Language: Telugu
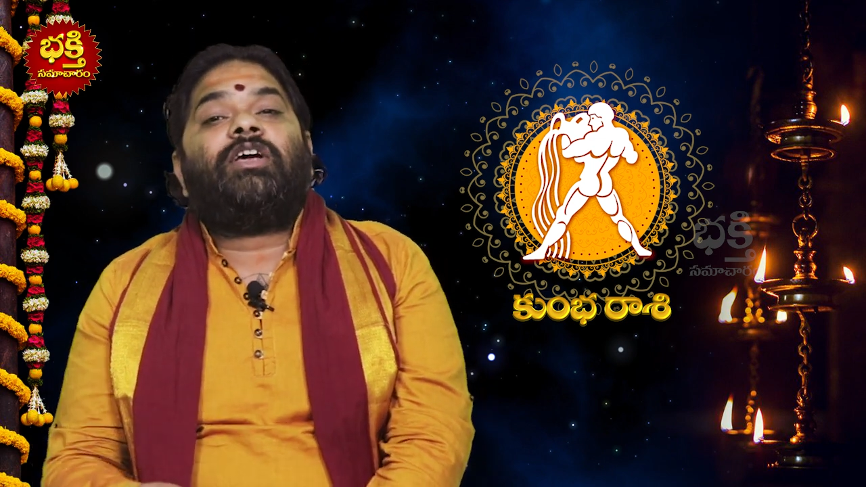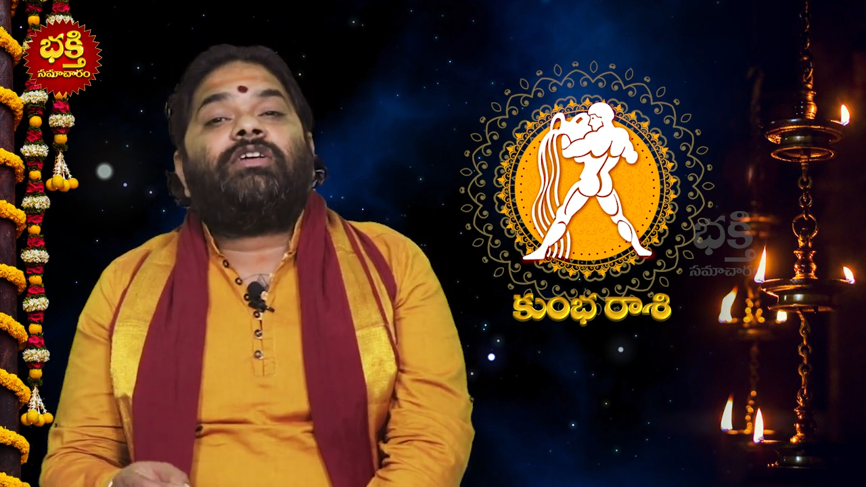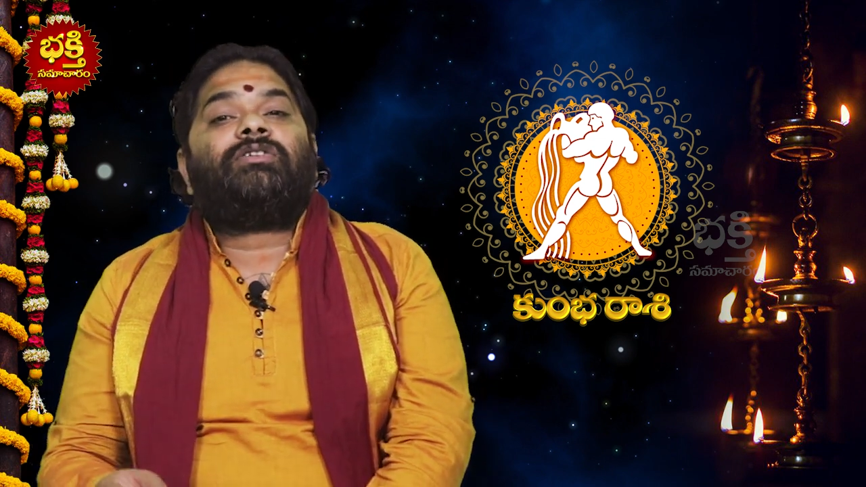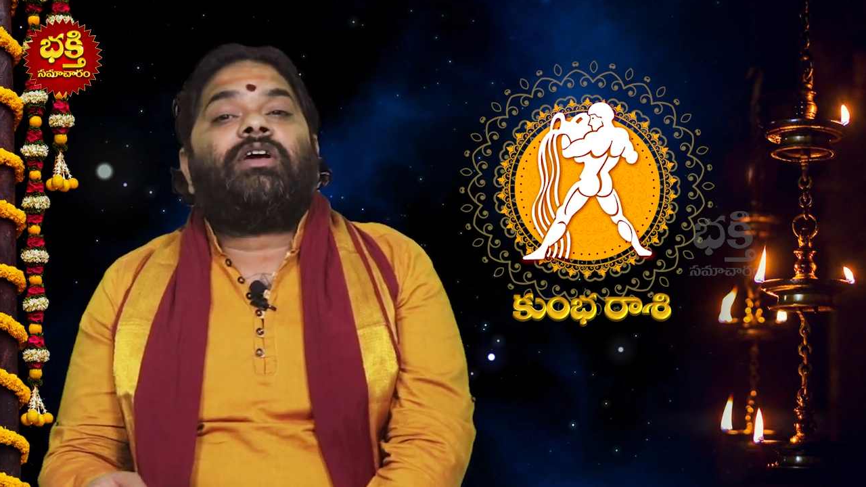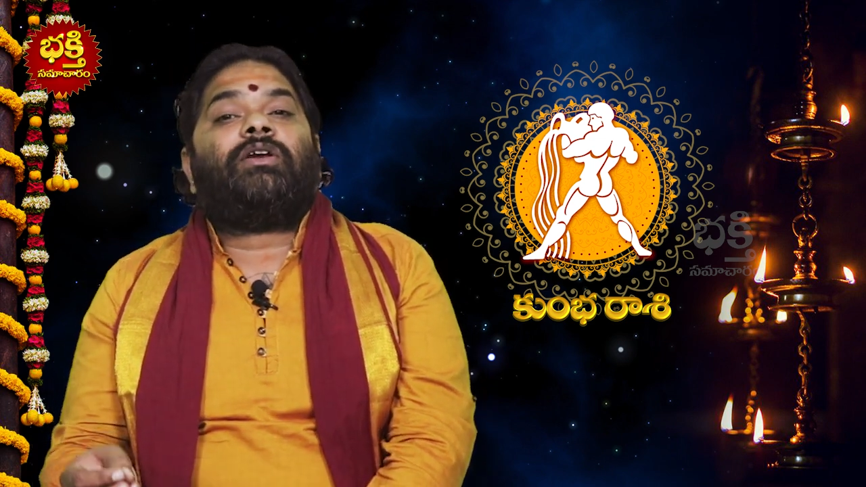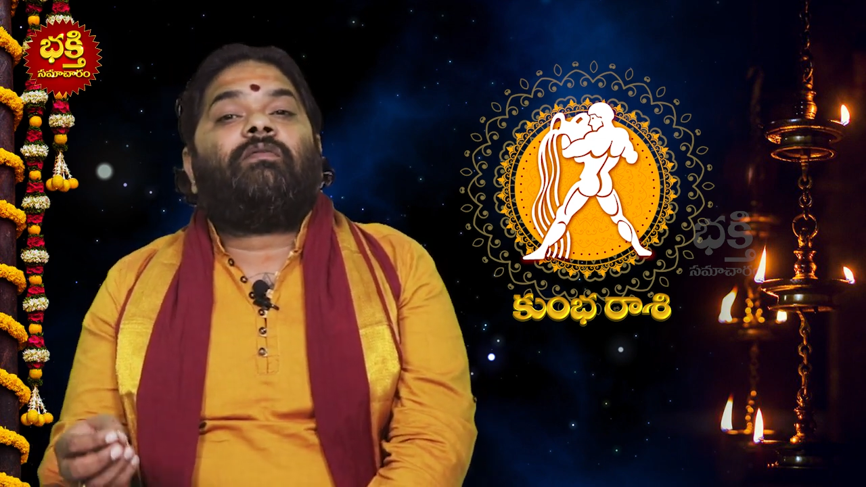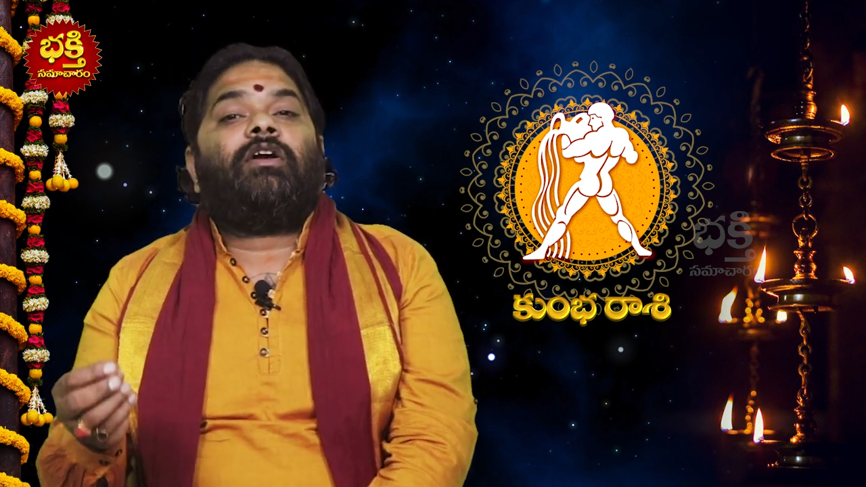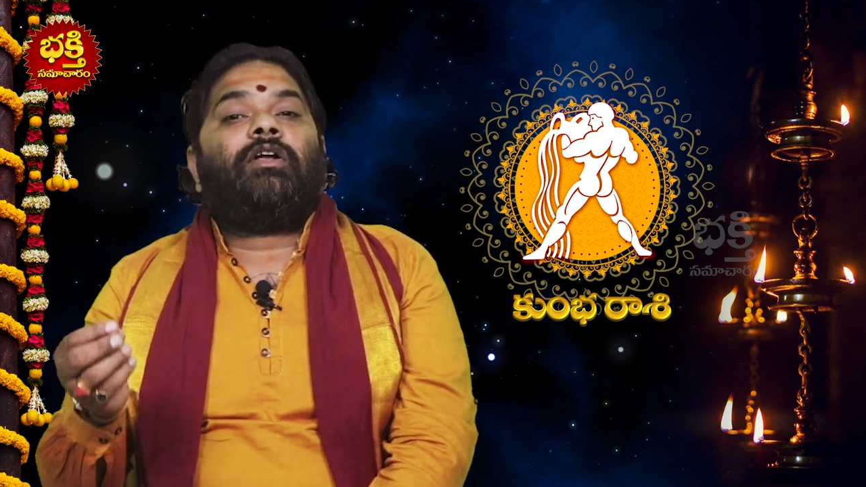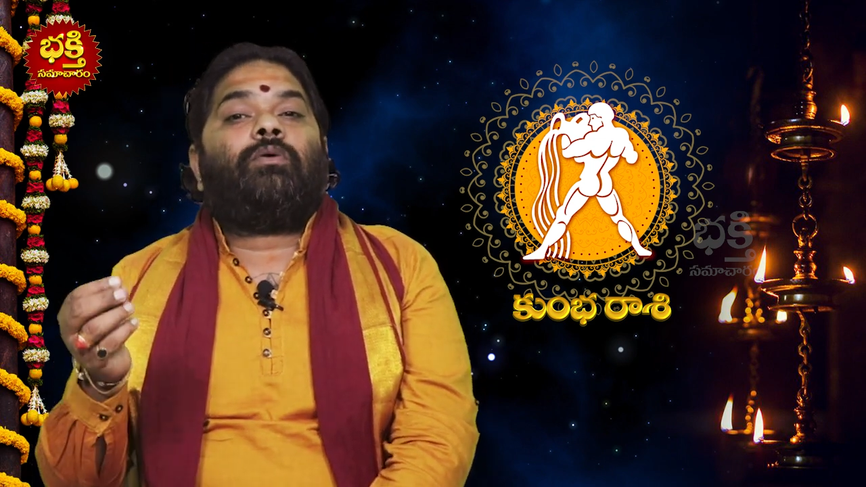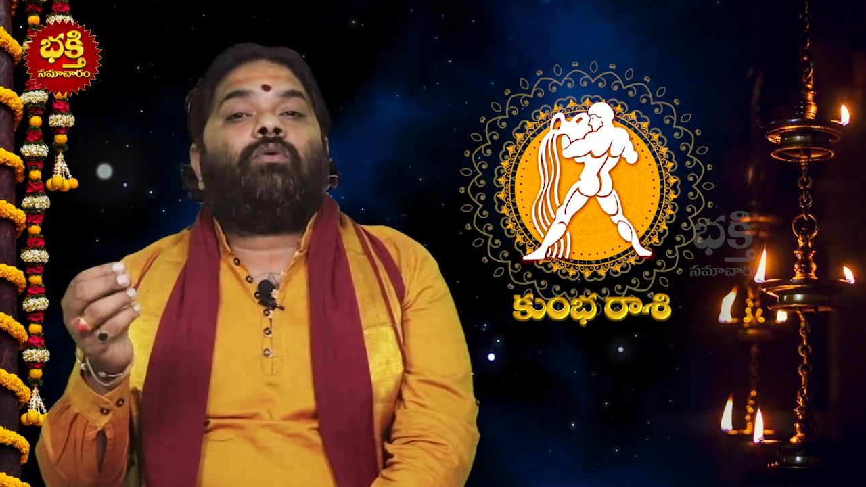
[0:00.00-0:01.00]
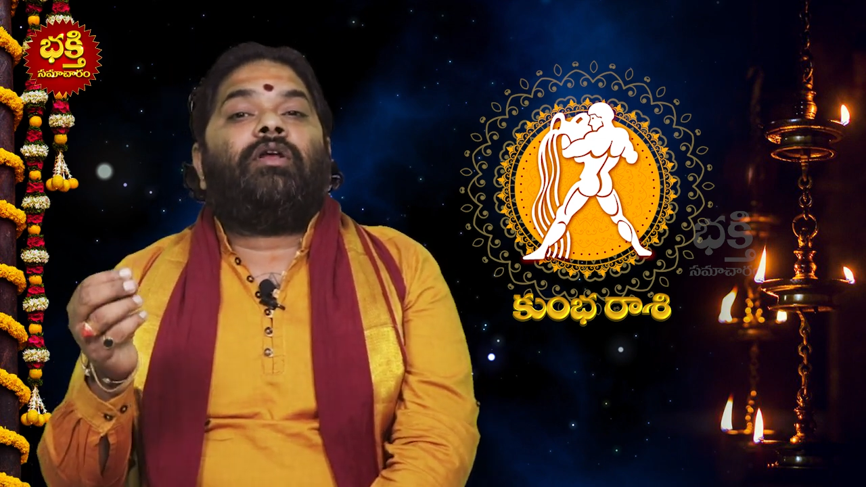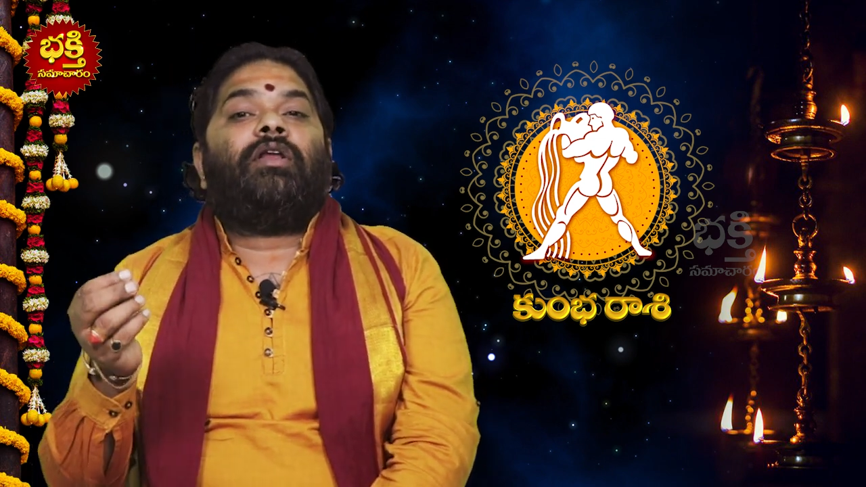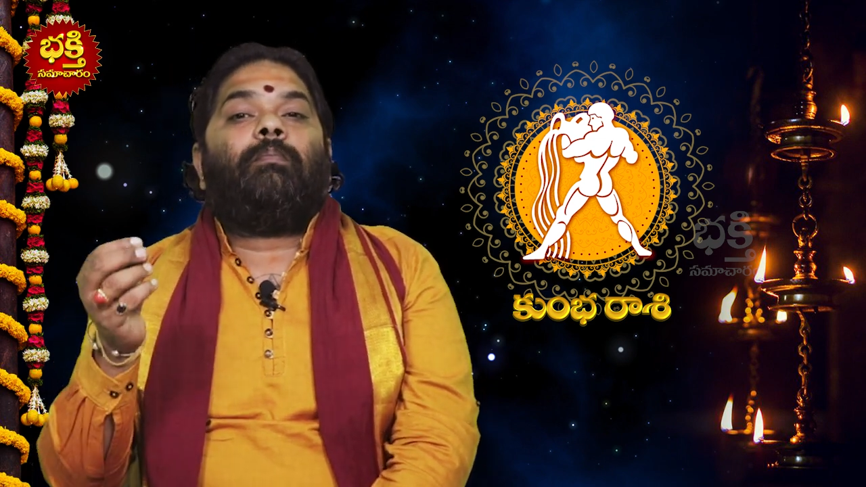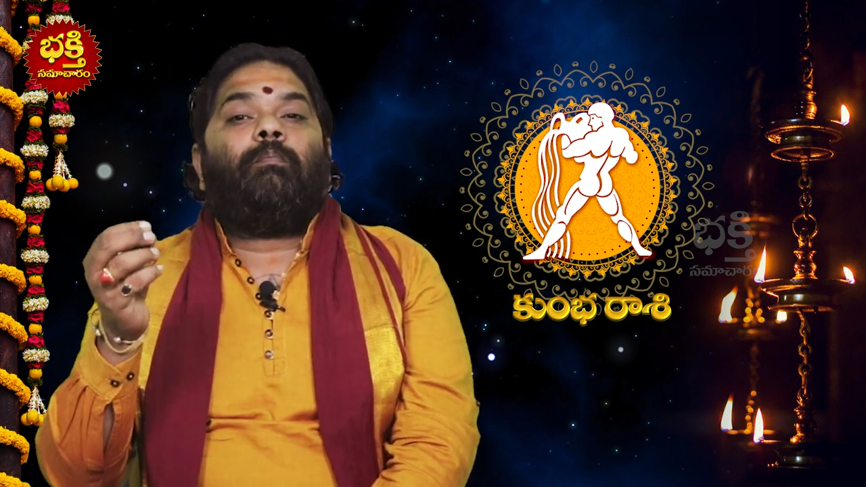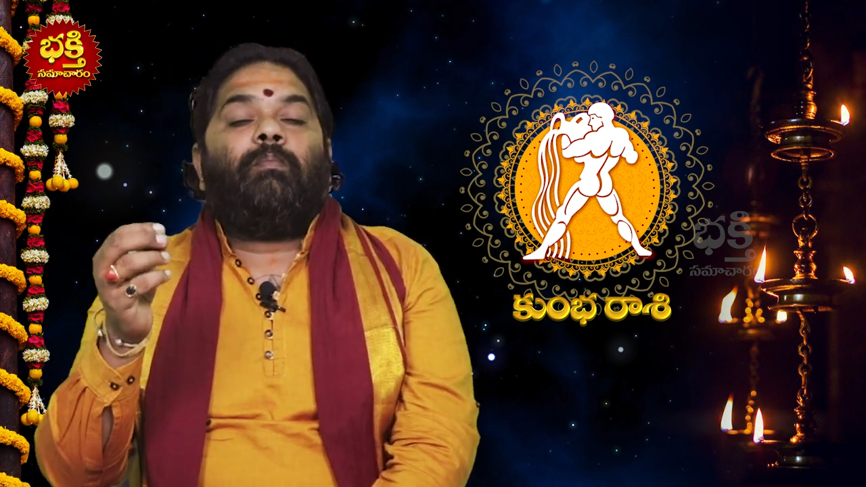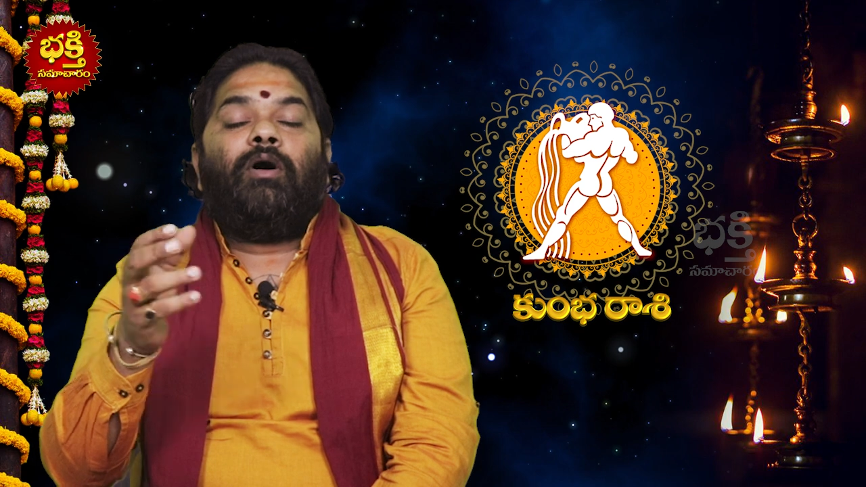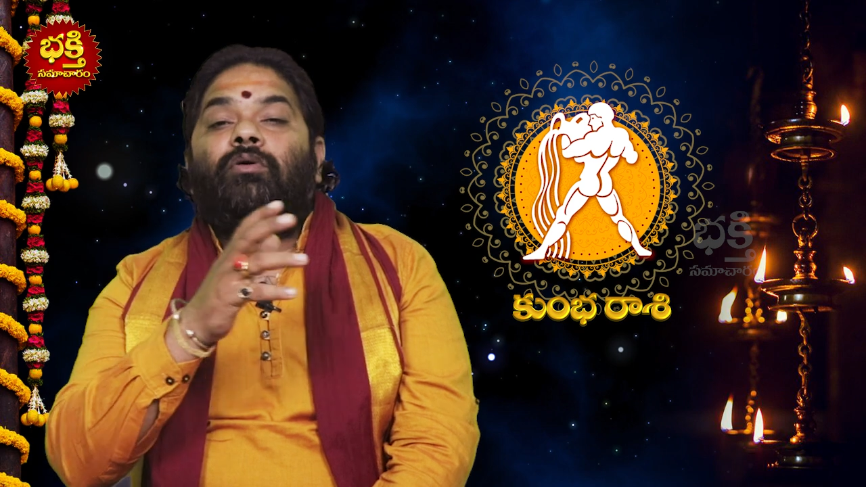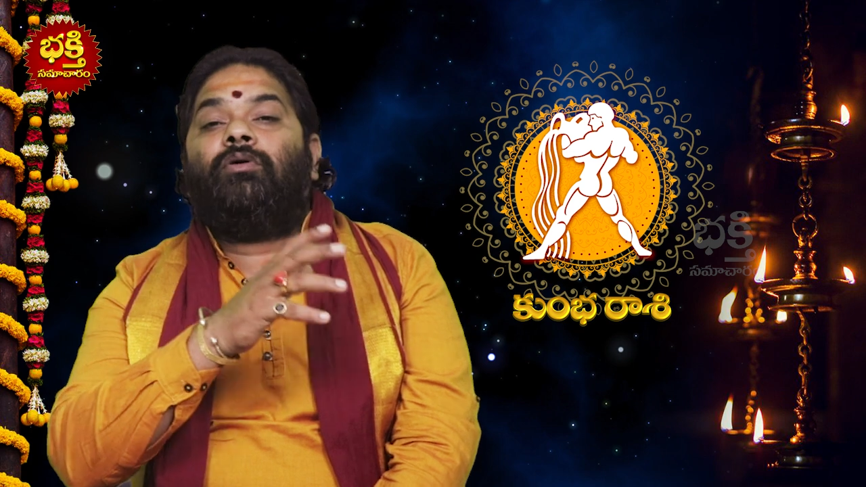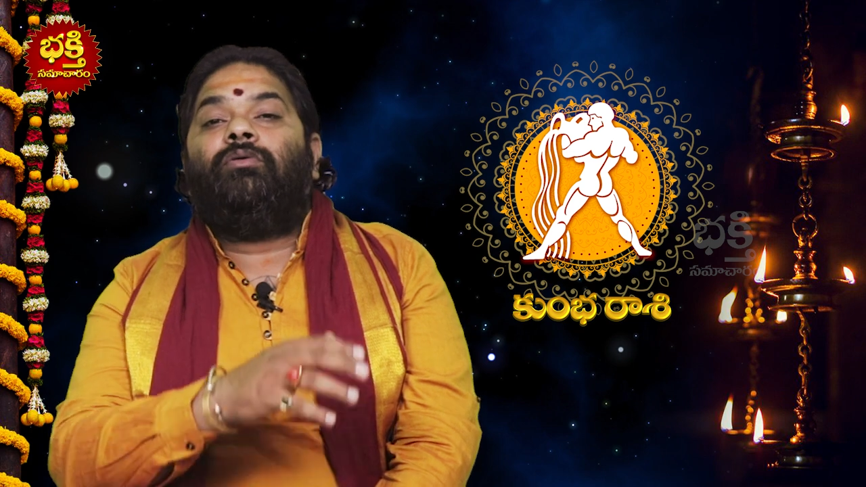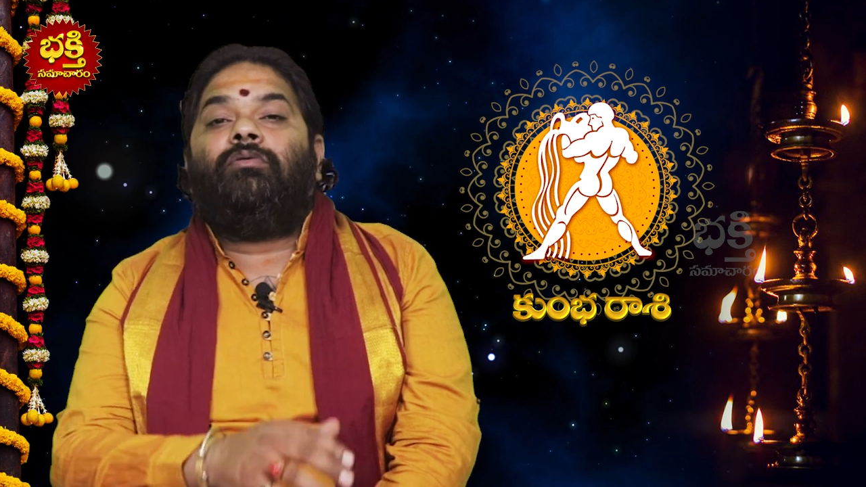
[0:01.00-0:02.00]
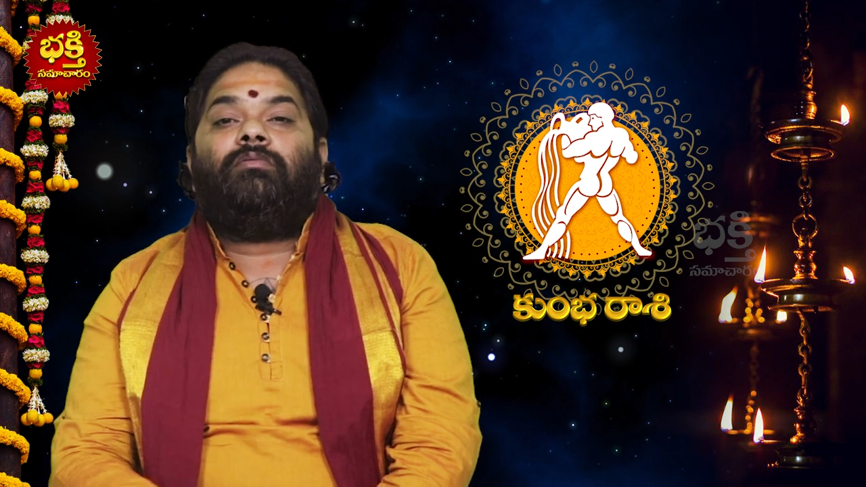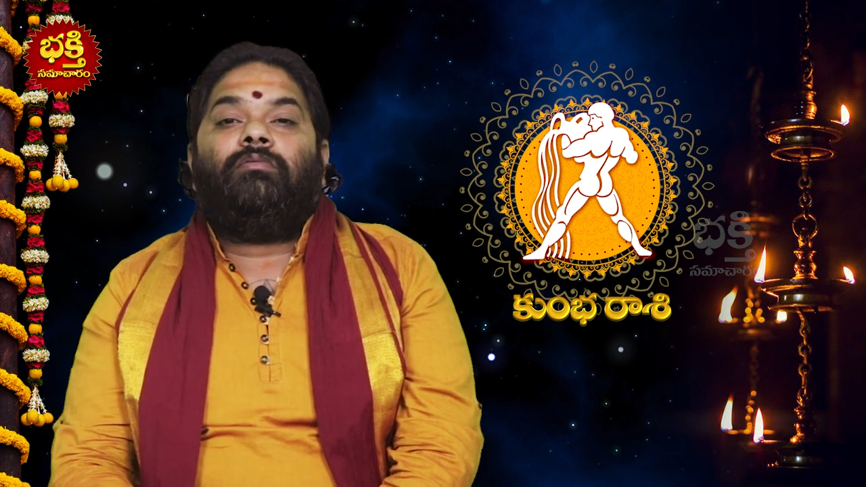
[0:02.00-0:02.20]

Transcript: చేసేటువంటి కొన్ని పనులు